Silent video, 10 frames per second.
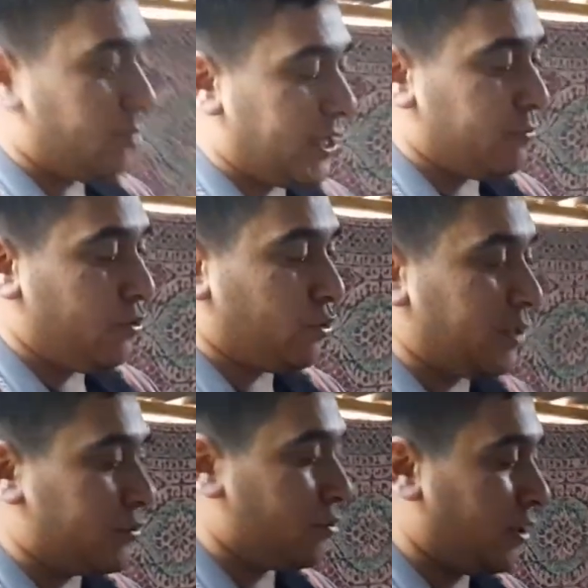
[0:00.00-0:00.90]
biraz
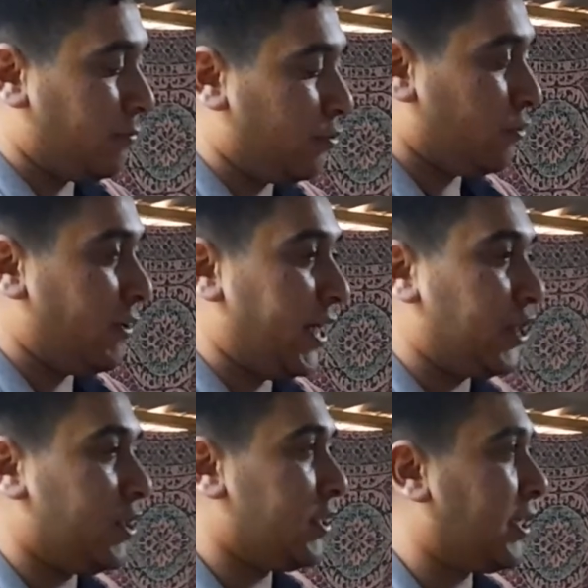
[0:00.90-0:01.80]
büyüdükten sonra bunu ve
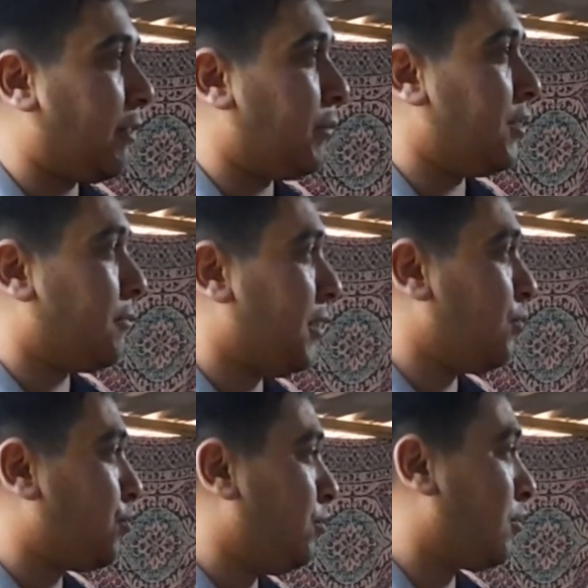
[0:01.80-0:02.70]
eşini sahiplendirmeyi
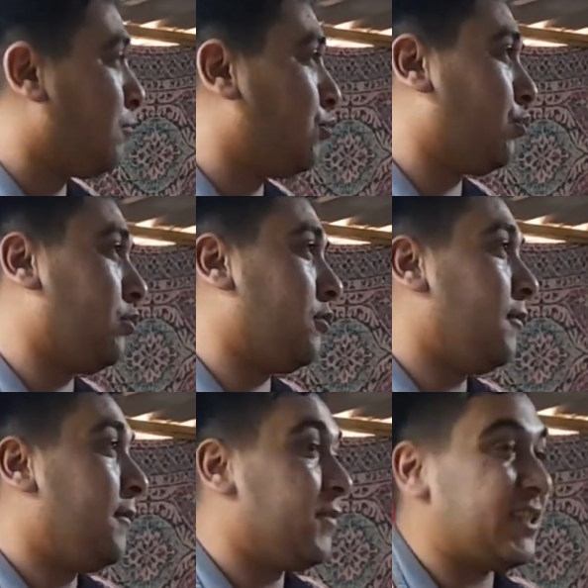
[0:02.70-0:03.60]
düşünüyorum. Çünkü
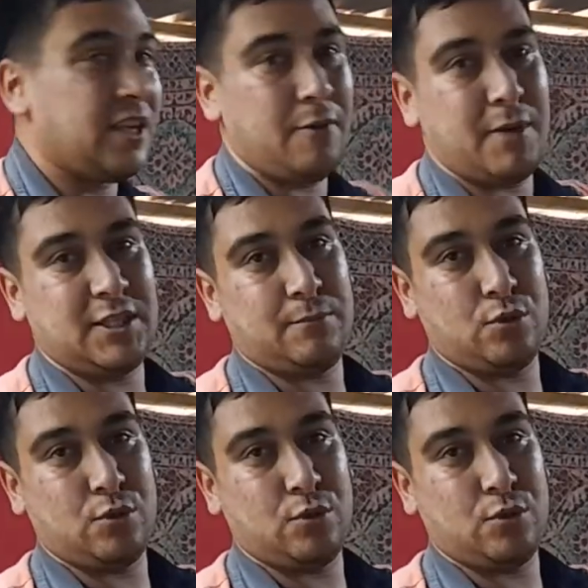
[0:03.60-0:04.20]
sevmediğim bir